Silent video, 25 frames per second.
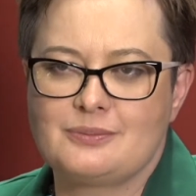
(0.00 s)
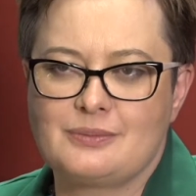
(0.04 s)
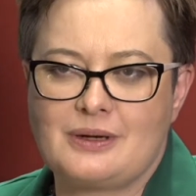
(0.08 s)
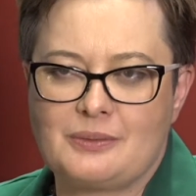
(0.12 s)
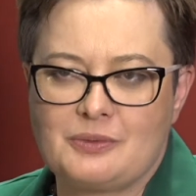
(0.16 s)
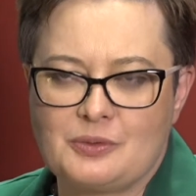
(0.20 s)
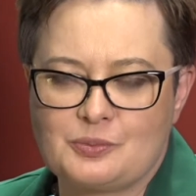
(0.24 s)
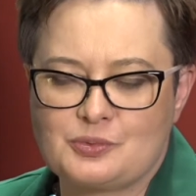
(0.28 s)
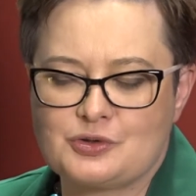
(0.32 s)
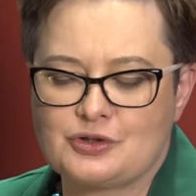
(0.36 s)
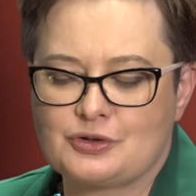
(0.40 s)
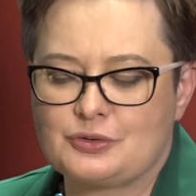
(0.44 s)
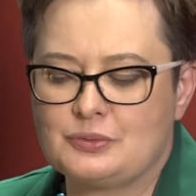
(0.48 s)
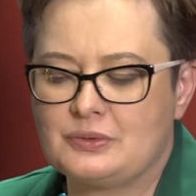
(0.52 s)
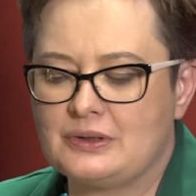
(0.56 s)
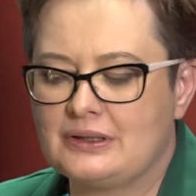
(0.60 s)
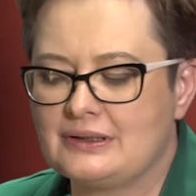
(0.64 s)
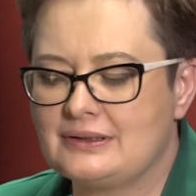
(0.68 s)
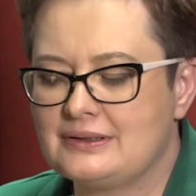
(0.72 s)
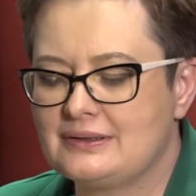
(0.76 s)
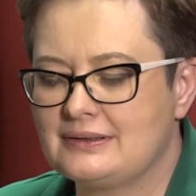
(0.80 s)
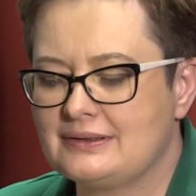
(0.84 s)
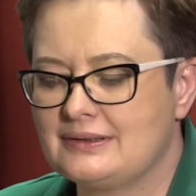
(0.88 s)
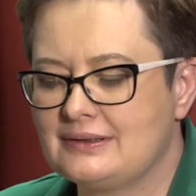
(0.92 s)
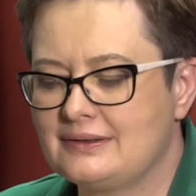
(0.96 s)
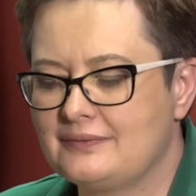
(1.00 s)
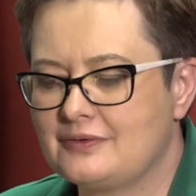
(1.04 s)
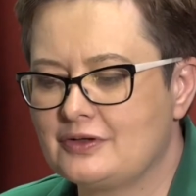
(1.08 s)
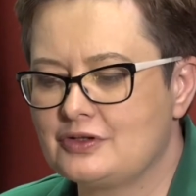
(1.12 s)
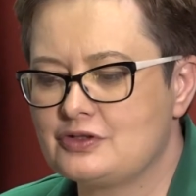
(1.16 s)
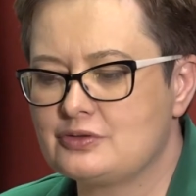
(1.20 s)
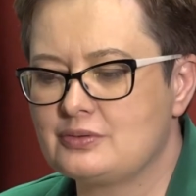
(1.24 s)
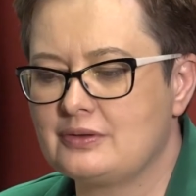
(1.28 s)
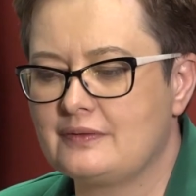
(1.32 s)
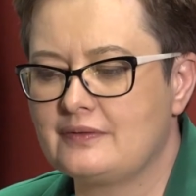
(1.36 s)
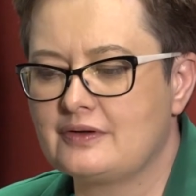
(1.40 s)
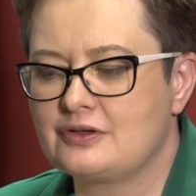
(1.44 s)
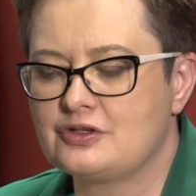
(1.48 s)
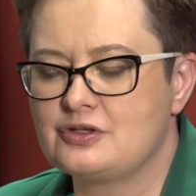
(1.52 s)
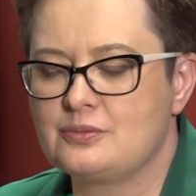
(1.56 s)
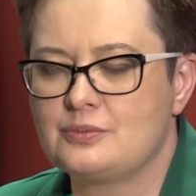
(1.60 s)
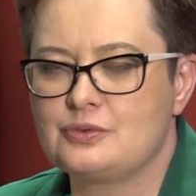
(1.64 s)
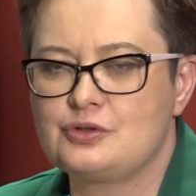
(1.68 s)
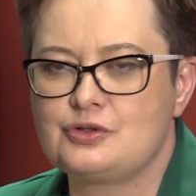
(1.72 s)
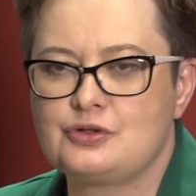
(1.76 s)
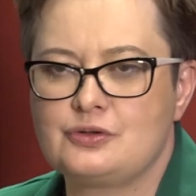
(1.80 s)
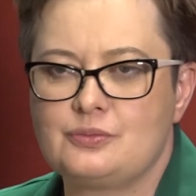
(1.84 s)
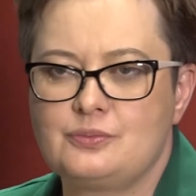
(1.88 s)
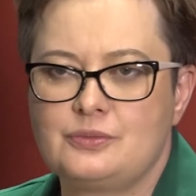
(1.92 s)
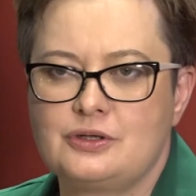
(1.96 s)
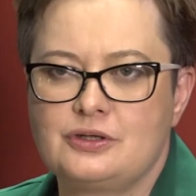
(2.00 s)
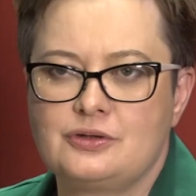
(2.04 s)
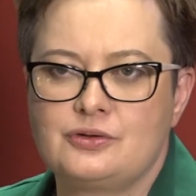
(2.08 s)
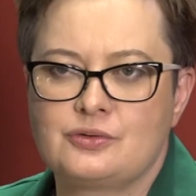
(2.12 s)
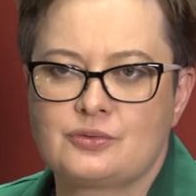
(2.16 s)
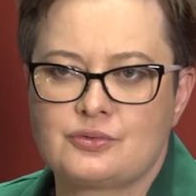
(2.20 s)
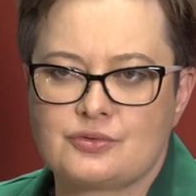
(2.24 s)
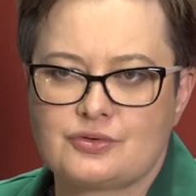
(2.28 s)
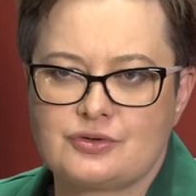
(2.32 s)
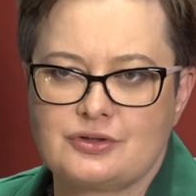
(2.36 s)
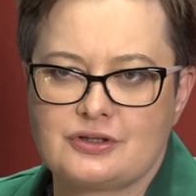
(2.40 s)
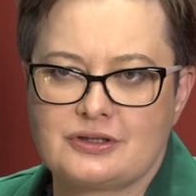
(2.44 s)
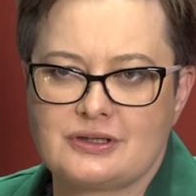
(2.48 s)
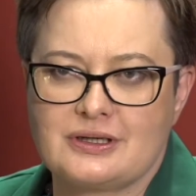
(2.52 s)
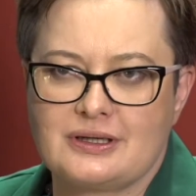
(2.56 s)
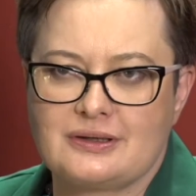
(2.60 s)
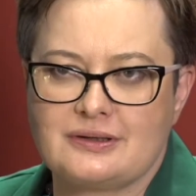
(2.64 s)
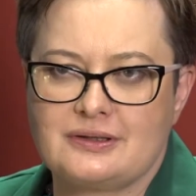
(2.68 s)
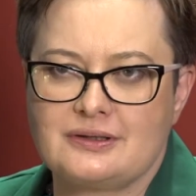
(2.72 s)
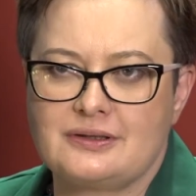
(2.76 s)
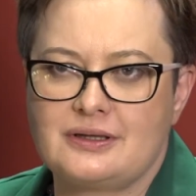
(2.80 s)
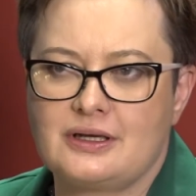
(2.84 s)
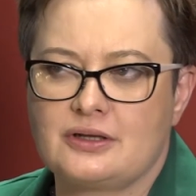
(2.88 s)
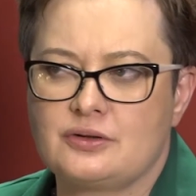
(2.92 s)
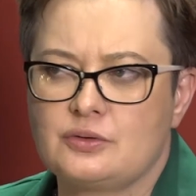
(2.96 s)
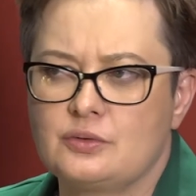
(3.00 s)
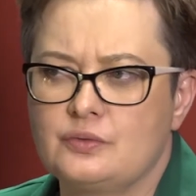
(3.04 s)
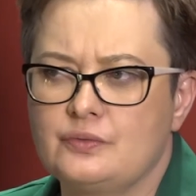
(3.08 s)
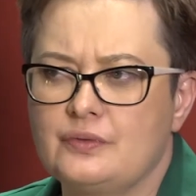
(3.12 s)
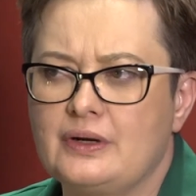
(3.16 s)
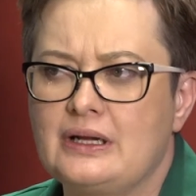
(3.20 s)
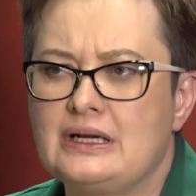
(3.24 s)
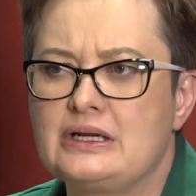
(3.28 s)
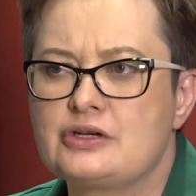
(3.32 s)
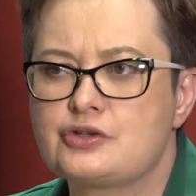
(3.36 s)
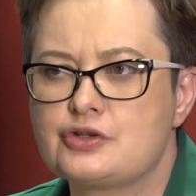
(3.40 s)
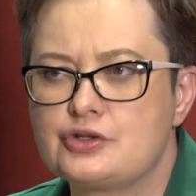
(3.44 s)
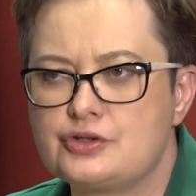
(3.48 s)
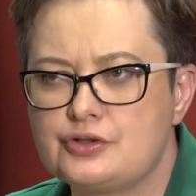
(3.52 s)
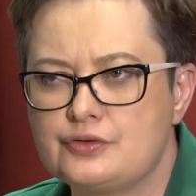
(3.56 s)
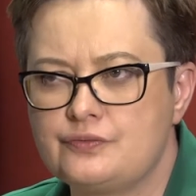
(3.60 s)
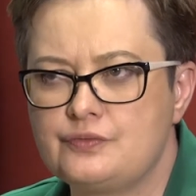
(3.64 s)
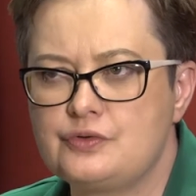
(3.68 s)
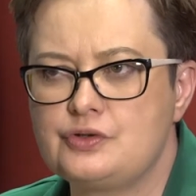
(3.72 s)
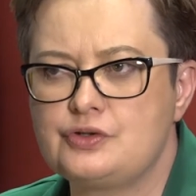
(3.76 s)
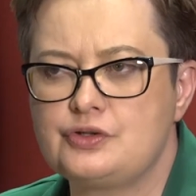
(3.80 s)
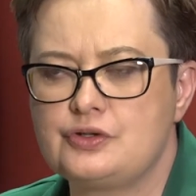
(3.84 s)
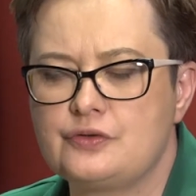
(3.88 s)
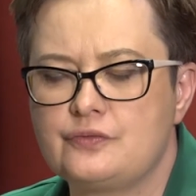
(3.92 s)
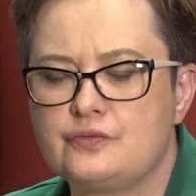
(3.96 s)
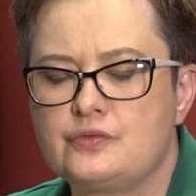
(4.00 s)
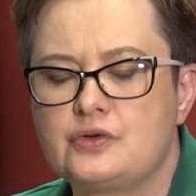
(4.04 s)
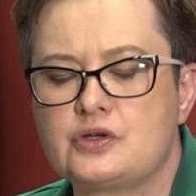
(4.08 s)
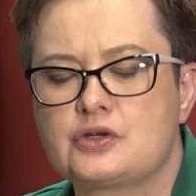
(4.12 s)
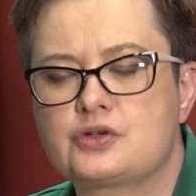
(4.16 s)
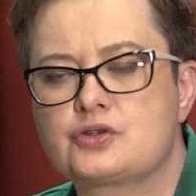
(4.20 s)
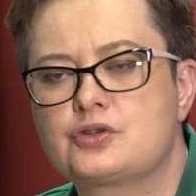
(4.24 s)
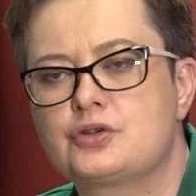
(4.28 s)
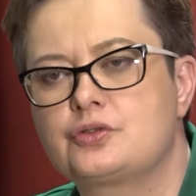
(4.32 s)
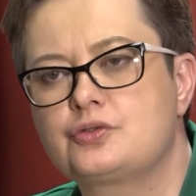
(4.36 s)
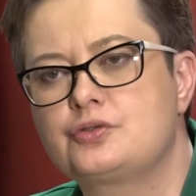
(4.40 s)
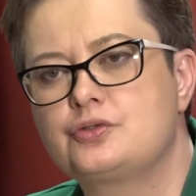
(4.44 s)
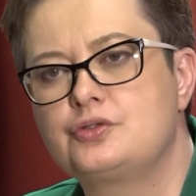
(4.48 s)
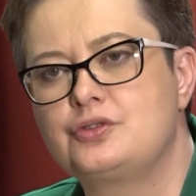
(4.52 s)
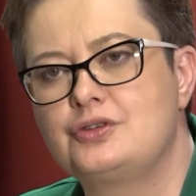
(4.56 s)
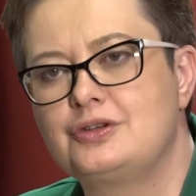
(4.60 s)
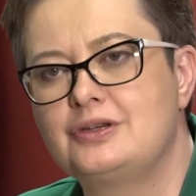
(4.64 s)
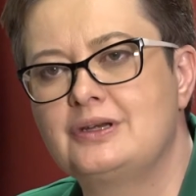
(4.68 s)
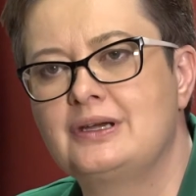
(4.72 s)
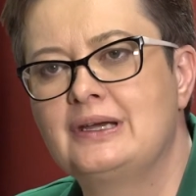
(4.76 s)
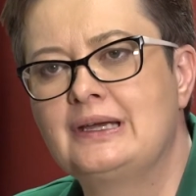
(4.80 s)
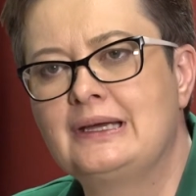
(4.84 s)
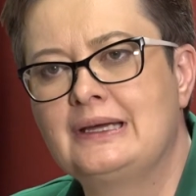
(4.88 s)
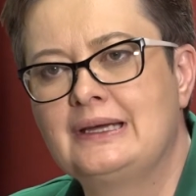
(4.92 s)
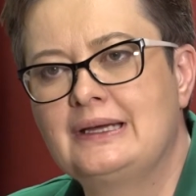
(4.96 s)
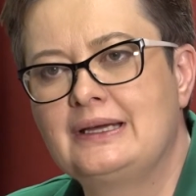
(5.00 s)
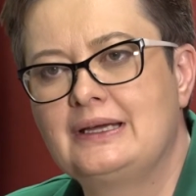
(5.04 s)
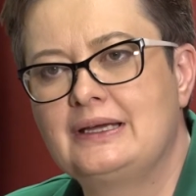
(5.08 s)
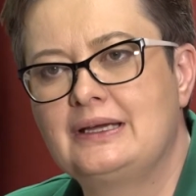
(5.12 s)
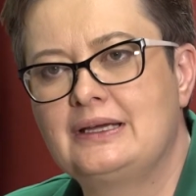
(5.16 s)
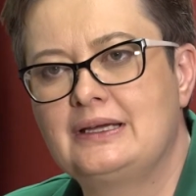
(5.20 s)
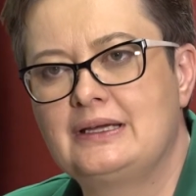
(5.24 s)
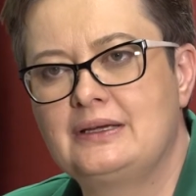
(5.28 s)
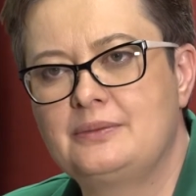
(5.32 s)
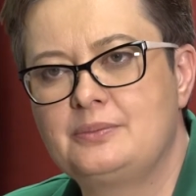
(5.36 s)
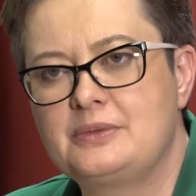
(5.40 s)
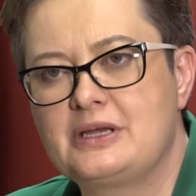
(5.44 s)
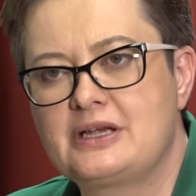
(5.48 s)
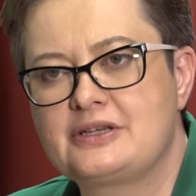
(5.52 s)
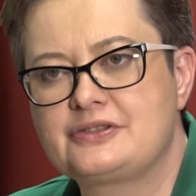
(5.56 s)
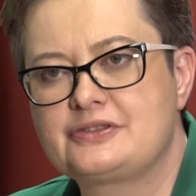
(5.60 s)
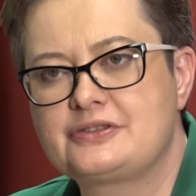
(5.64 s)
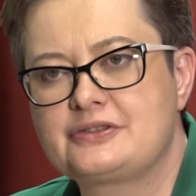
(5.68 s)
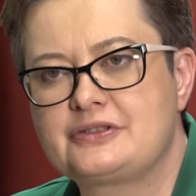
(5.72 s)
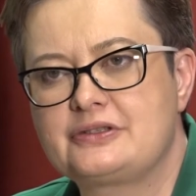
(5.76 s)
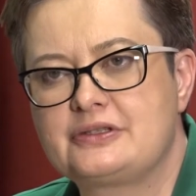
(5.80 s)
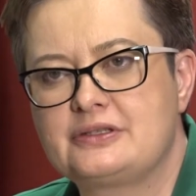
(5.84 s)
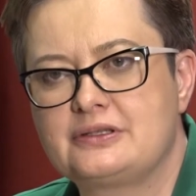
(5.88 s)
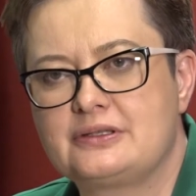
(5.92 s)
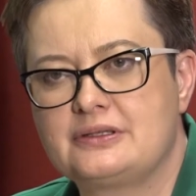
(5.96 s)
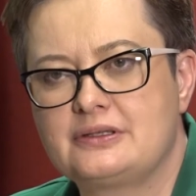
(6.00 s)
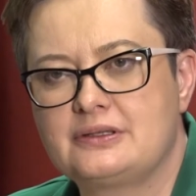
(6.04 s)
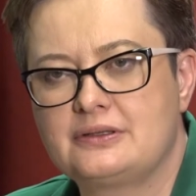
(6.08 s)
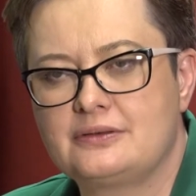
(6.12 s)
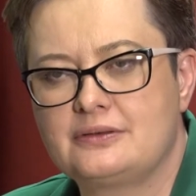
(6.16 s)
Mamy przykład e, Wrocławia, gdzie będziemy mieli różnych kandydatów, ale rzeczywiście w większości e, miast